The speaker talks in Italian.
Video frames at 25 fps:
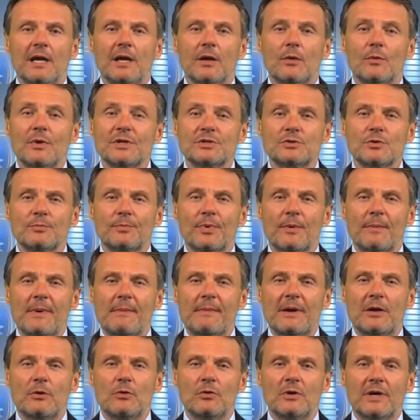Questo è un
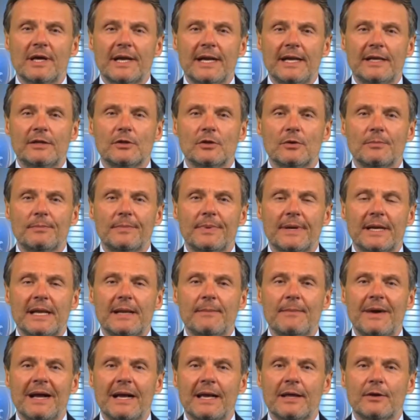problema concreto perché
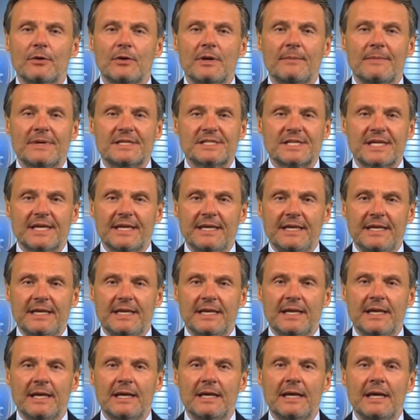mancano le
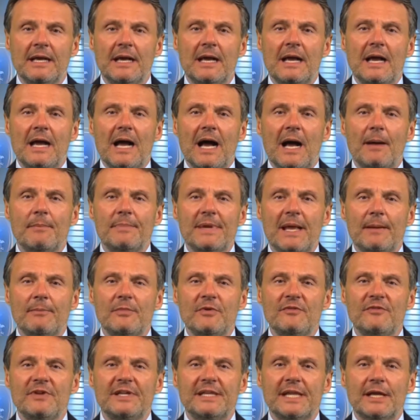mascherine. Abbiamo
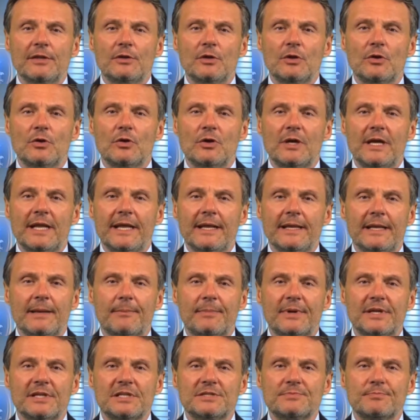invitato i colleghi a
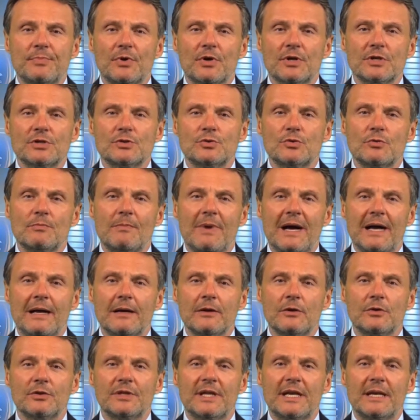predisporre sul
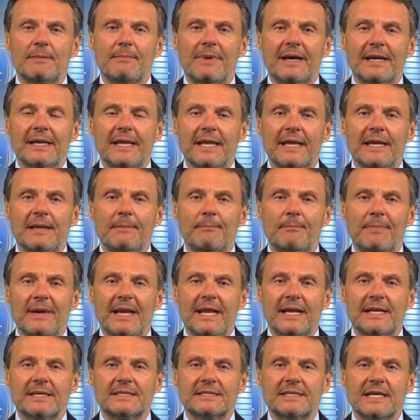banco delle barriere in
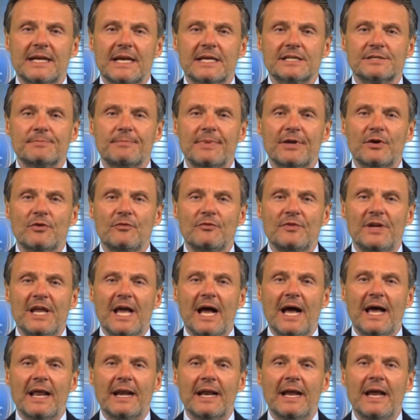plexiglas per
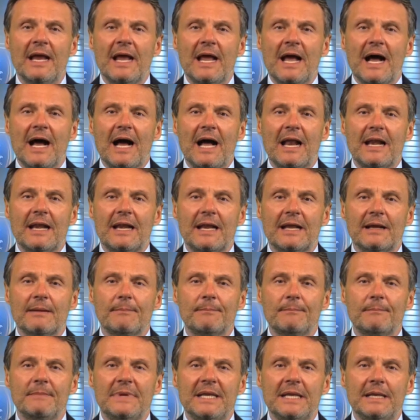ovviare alle,
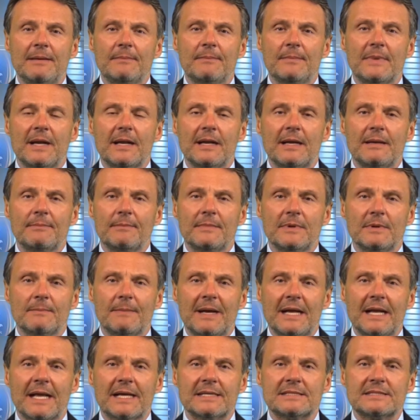minim- alle,
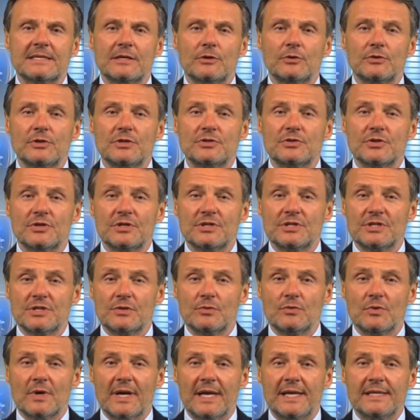mancanze di condizioni di
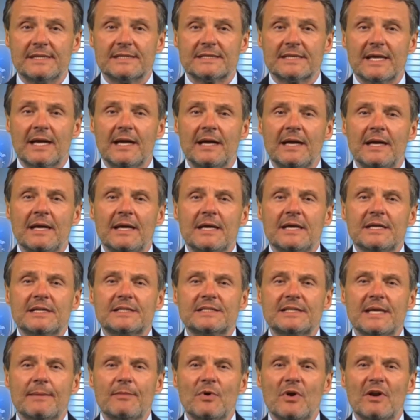sicurezza.
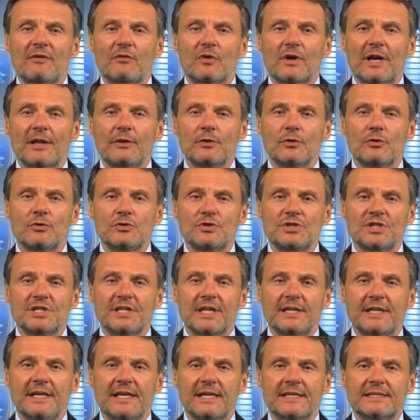Stiamo lavorando con
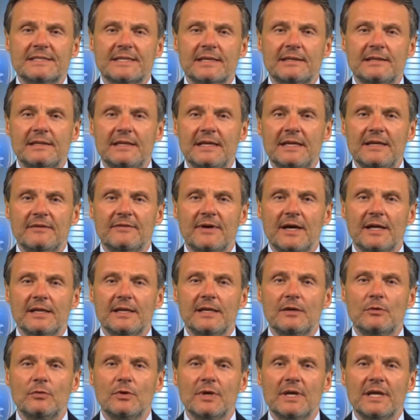cittadinanza attiva,
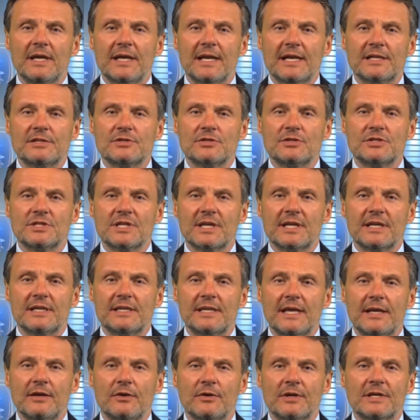di cui ringrazio il
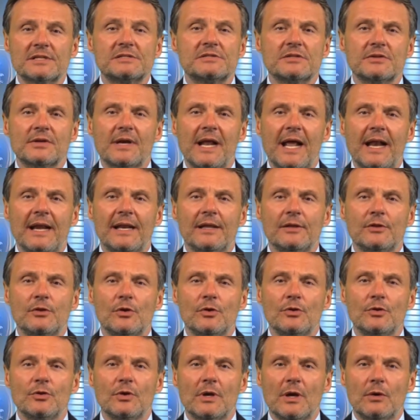segretario nazionale
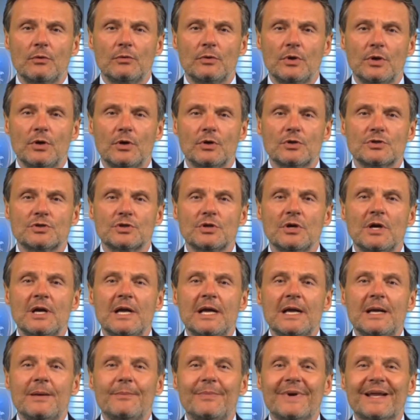Antonio Gaudioso,
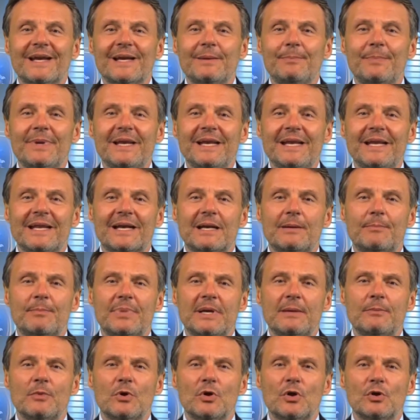per reperire il
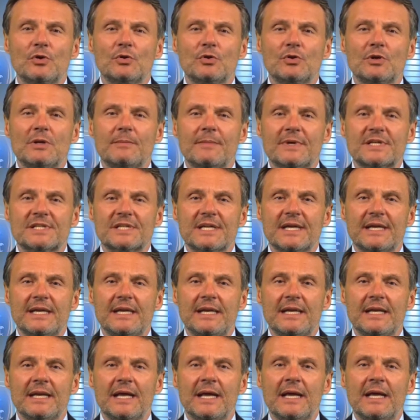primo lotto di
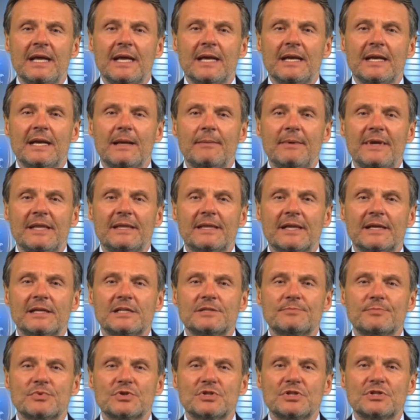mascherine da mettere a
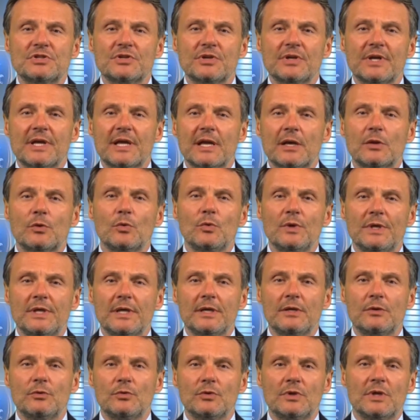disposizione gratuite
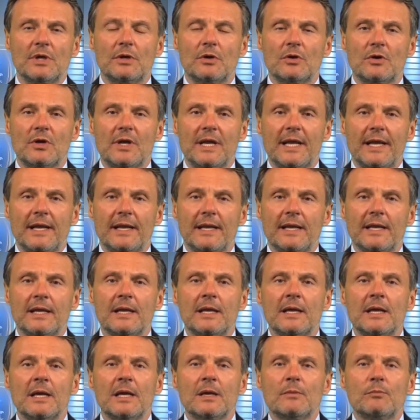di tutti i colleghi.
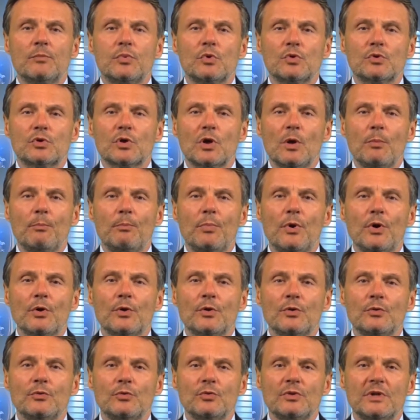Purtroppo
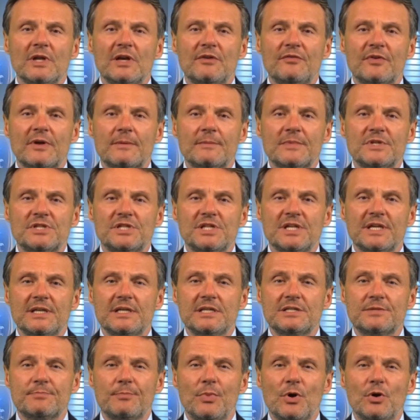non tutte le farmacie
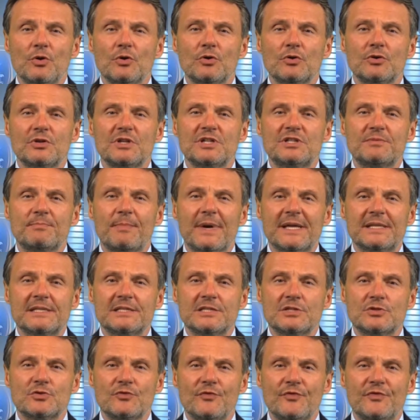dispongono di
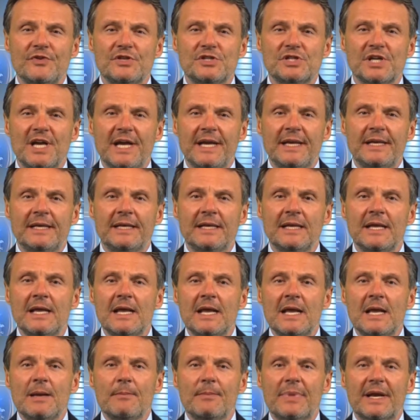spazi sufficienti
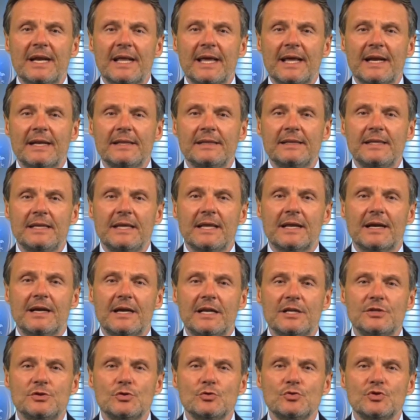per garantire
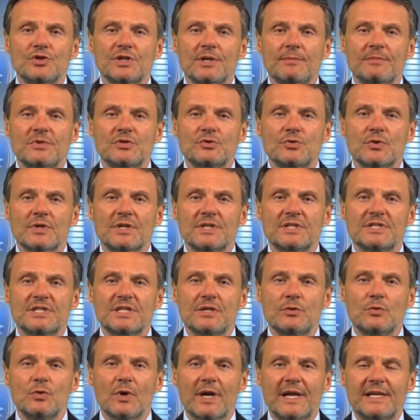le giuste misure di
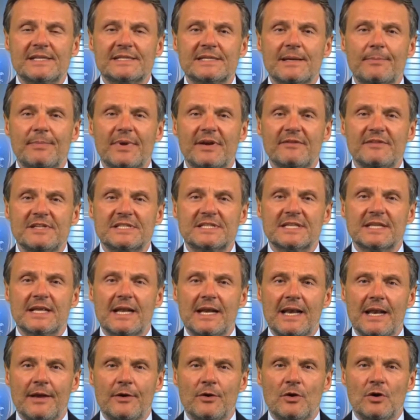sicurezza previste
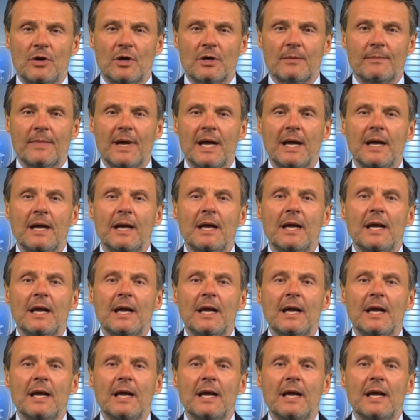dalla norma.